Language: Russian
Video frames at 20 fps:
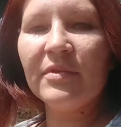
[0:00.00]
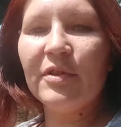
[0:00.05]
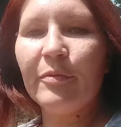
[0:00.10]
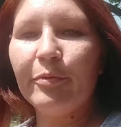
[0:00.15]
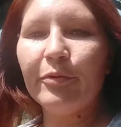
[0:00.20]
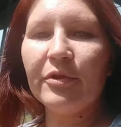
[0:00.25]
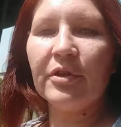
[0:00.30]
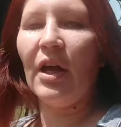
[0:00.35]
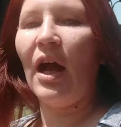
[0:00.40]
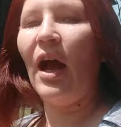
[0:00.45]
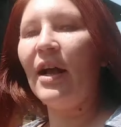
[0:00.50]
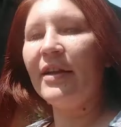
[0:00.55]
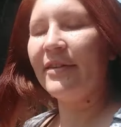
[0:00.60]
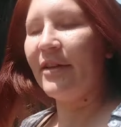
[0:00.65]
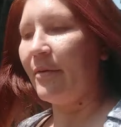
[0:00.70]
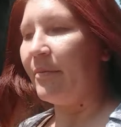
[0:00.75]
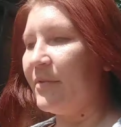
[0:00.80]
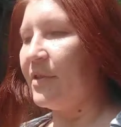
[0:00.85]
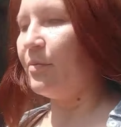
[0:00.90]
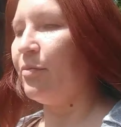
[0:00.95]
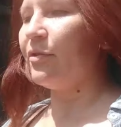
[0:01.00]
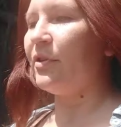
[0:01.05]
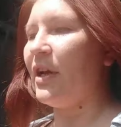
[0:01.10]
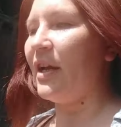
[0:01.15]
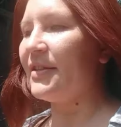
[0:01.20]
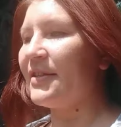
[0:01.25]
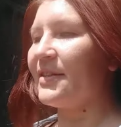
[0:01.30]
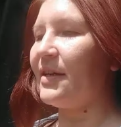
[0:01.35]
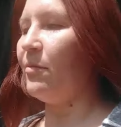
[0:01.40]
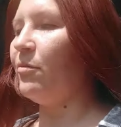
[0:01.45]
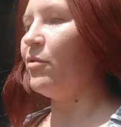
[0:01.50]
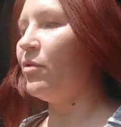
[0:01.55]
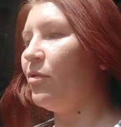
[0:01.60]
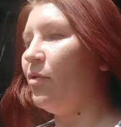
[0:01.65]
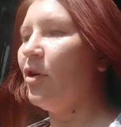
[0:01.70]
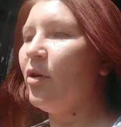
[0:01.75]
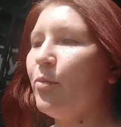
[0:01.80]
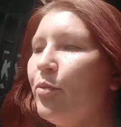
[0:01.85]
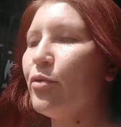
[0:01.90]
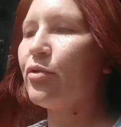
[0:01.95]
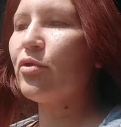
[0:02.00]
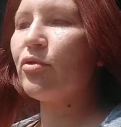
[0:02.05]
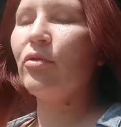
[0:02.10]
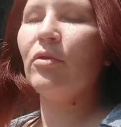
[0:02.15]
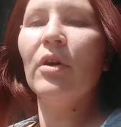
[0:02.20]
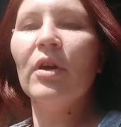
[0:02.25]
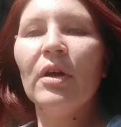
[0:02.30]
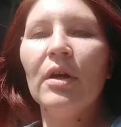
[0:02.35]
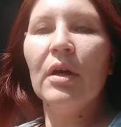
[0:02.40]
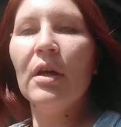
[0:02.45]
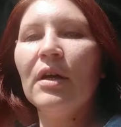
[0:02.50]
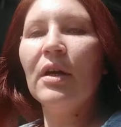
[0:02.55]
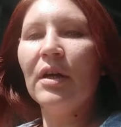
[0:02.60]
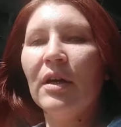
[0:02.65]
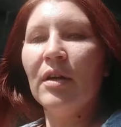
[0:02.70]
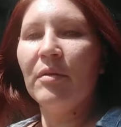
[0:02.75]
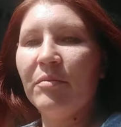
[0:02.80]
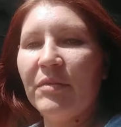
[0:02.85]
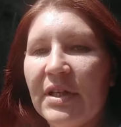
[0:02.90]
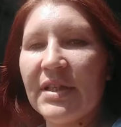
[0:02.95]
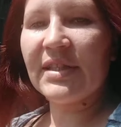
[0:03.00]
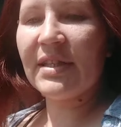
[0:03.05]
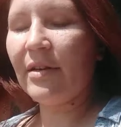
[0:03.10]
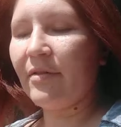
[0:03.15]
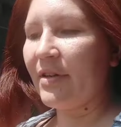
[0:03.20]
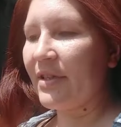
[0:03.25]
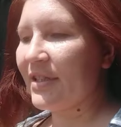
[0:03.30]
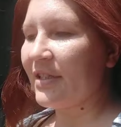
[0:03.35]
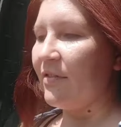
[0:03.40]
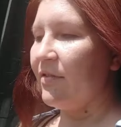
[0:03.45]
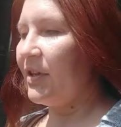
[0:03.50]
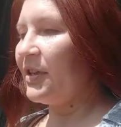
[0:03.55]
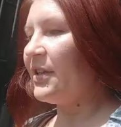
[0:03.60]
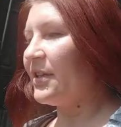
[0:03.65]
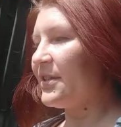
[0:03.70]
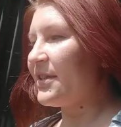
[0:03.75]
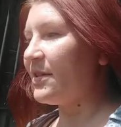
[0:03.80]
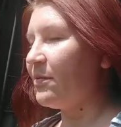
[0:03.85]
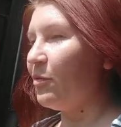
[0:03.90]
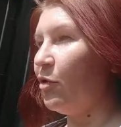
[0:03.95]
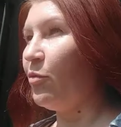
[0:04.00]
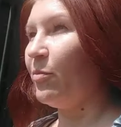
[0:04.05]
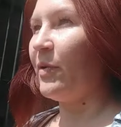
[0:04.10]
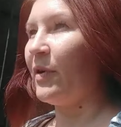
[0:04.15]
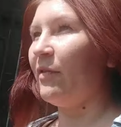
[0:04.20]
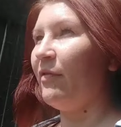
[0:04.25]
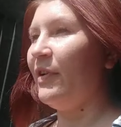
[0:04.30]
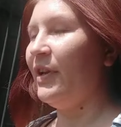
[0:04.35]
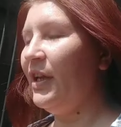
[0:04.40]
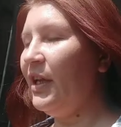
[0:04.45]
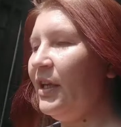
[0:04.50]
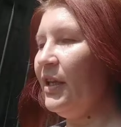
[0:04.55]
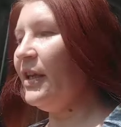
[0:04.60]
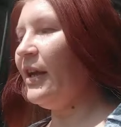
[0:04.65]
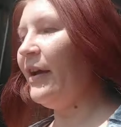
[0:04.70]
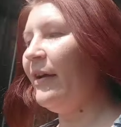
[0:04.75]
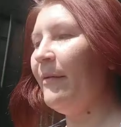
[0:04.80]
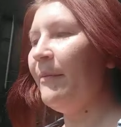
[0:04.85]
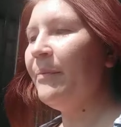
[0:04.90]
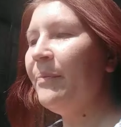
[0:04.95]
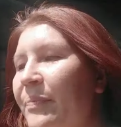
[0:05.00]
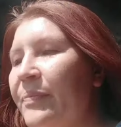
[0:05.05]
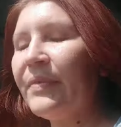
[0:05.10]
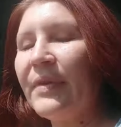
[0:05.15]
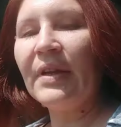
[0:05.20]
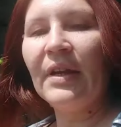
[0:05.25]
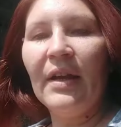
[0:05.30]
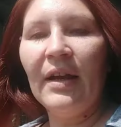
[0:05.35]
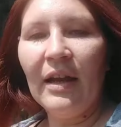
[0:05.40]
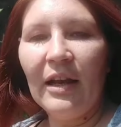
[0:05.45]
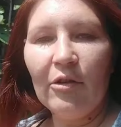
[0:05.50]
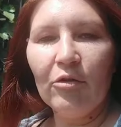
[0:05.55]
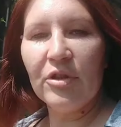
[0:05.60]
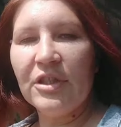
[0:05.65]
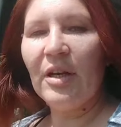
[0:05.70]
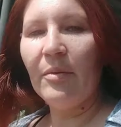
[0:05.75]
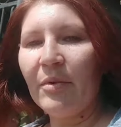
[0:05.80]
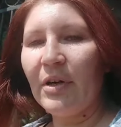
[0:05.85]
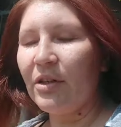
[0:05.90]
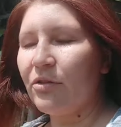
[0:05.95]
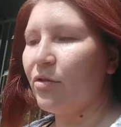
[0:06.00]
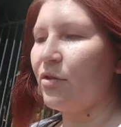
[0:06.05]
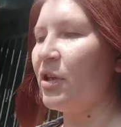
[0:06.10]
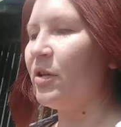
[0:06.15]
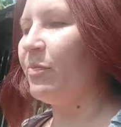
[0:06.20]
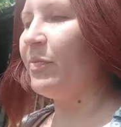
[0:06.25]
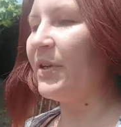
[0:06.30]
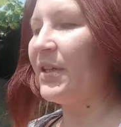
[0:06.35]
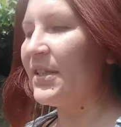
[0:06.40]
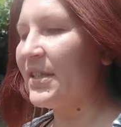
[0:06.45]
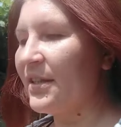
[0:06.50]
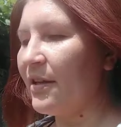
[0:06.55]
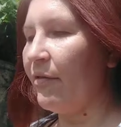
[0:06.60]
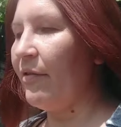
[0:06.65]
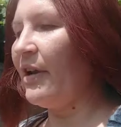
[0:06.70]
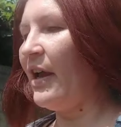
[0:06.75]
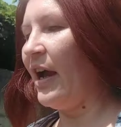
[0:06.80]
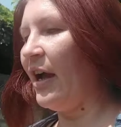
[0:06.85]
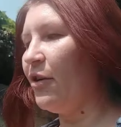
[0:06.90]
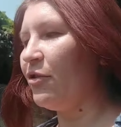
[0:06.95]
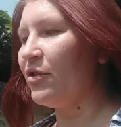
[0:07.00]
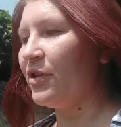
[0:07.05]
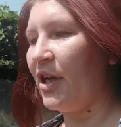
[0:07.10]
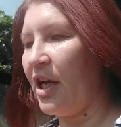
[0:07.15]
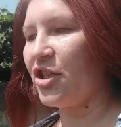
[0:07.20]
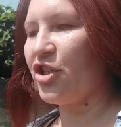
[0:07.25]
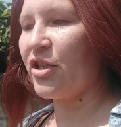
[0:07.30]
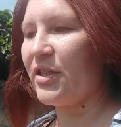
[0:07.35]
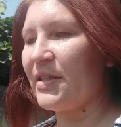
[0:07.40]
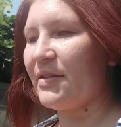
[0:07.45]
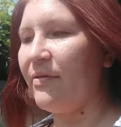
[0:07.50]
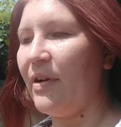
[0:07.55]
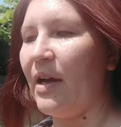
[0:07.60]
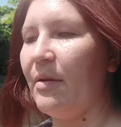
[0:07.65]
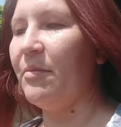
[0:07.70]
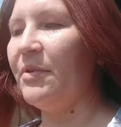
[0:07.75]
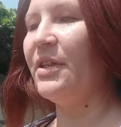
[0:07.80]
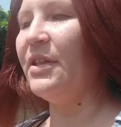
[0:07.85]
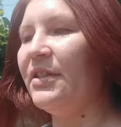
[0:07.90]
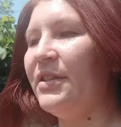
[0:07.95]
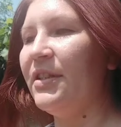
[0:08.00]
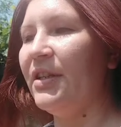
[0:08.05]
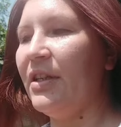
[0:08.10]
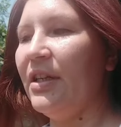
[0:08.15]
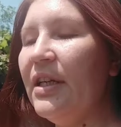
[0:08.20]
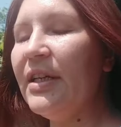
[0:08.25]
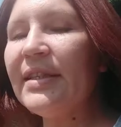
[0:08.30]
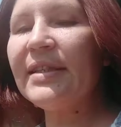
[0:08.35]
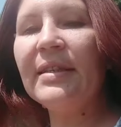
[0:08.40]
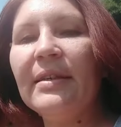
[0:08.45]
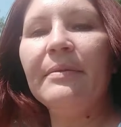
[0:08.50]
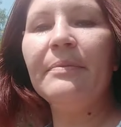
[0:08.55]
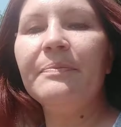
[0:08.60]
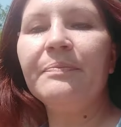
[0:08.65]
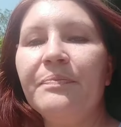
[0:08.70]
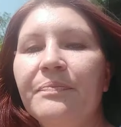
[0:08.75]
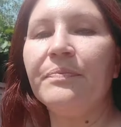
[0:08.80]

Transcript: депутатам, депутатскому корпусу местного совета самоуправления, людям, которые представляют наши с вами интересы,